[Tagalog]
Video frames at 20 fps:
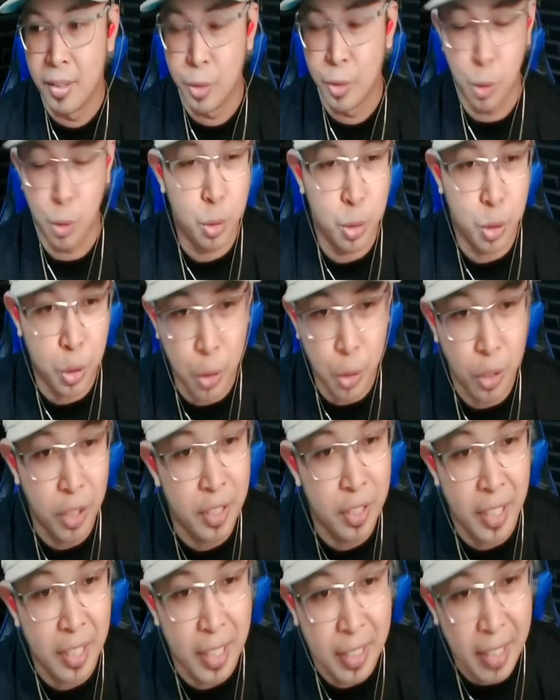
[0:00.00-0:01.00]
Susunod,
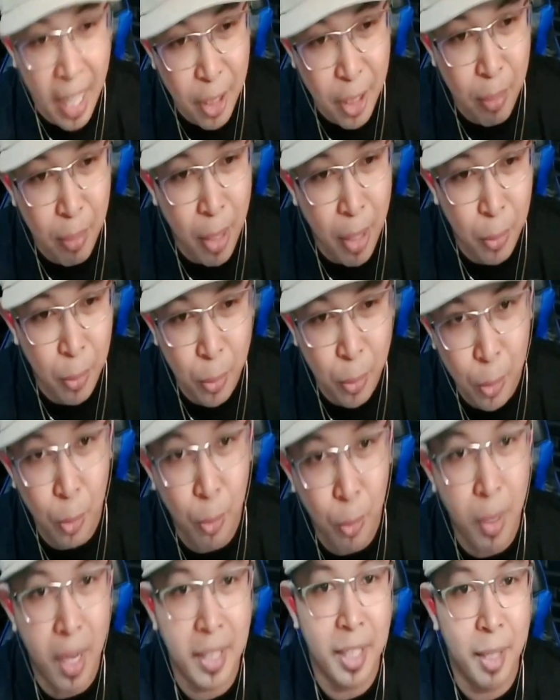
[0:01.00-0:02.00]
hindi na tayo
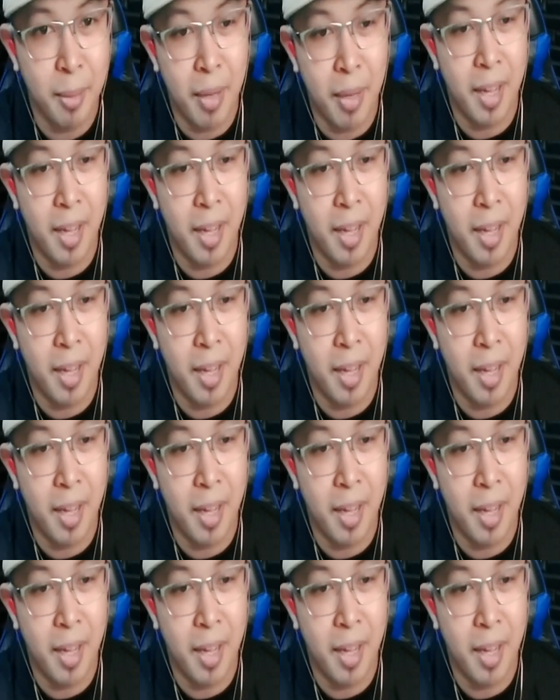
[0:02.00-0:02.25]
mangunguha ng mga